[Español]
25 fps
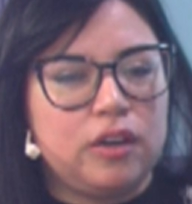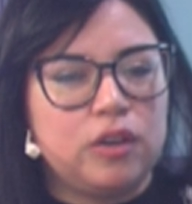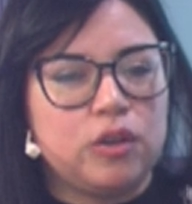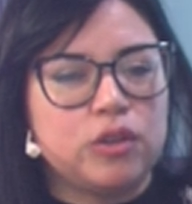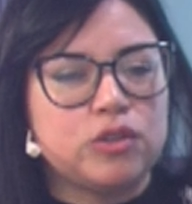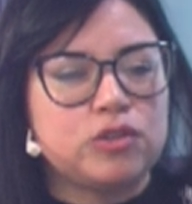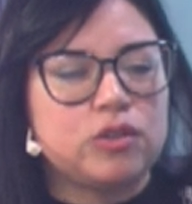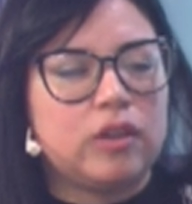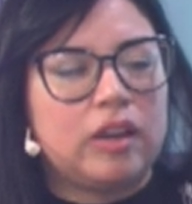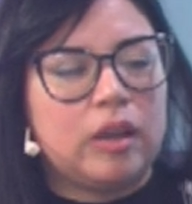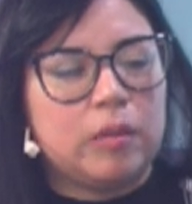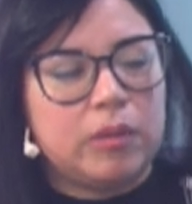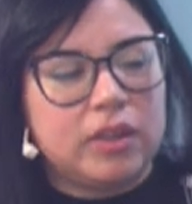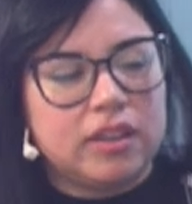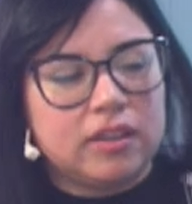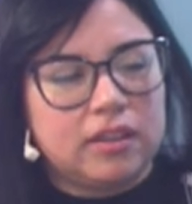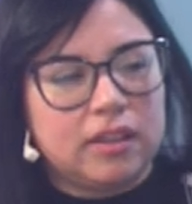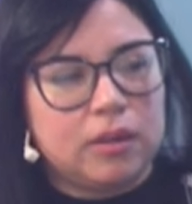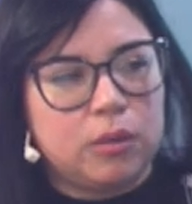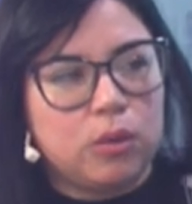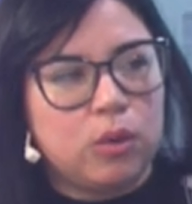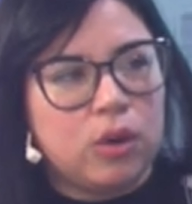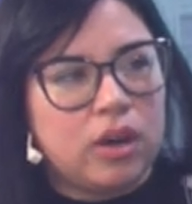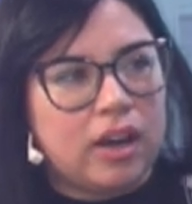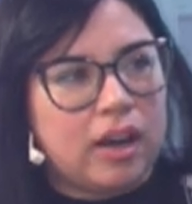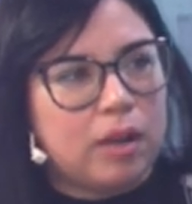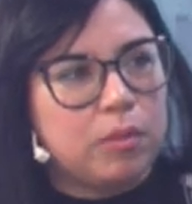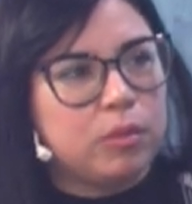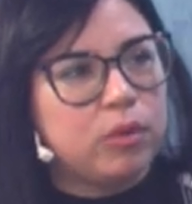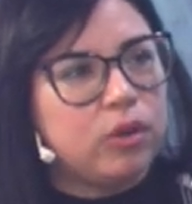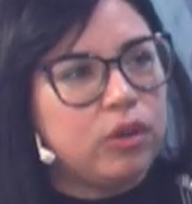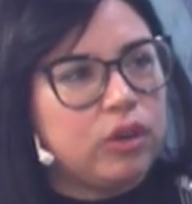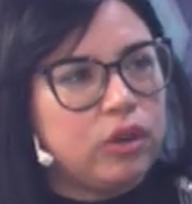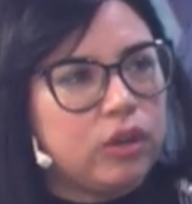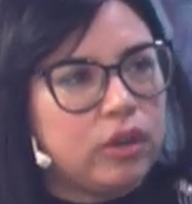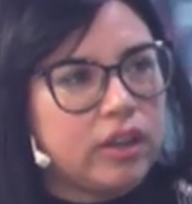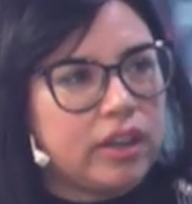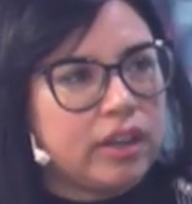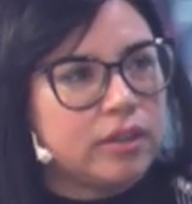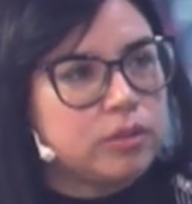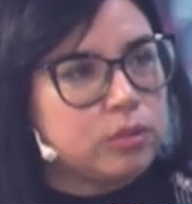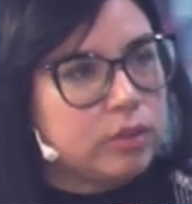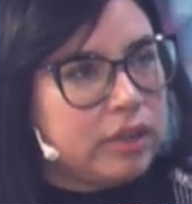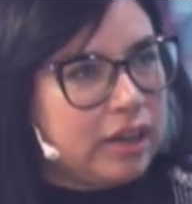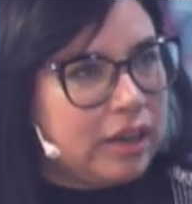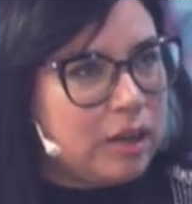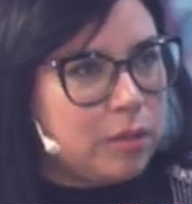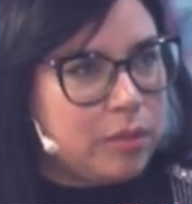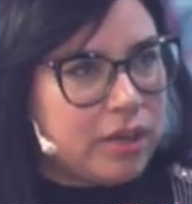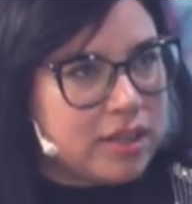no solamente buscamos lo que es
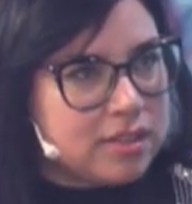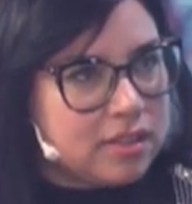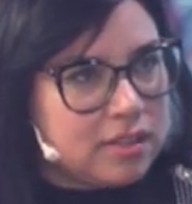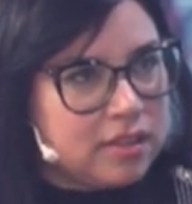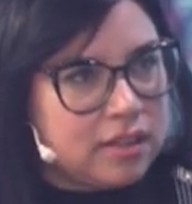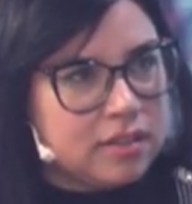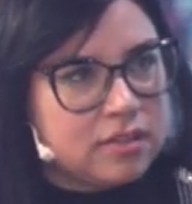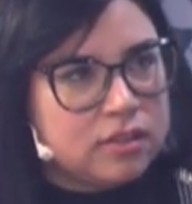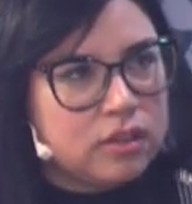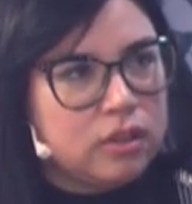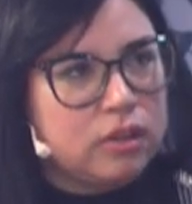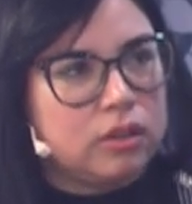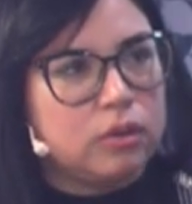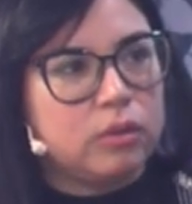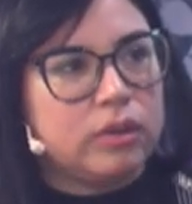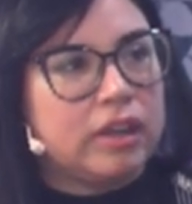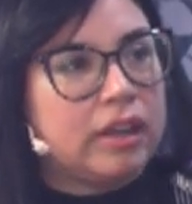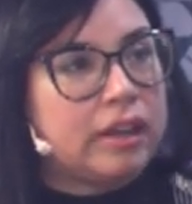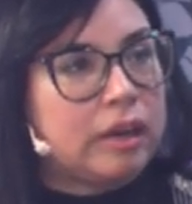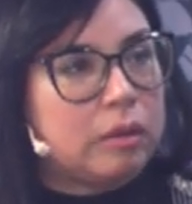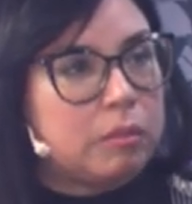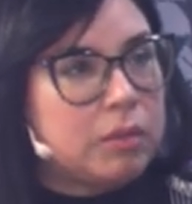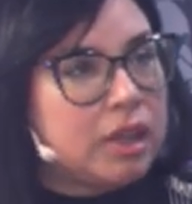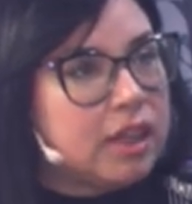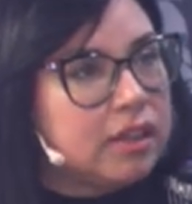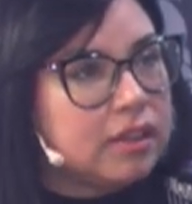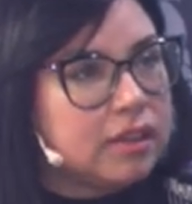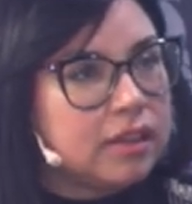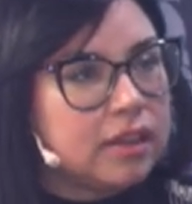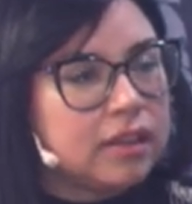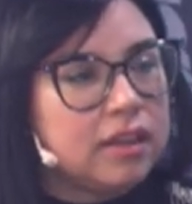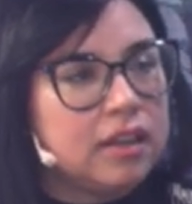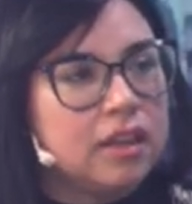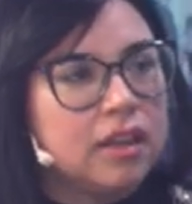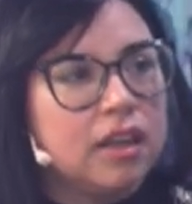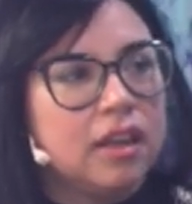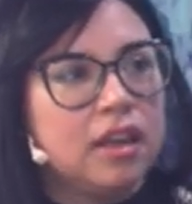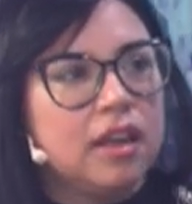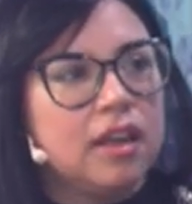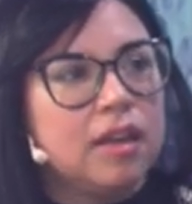una capacitación y una herramienta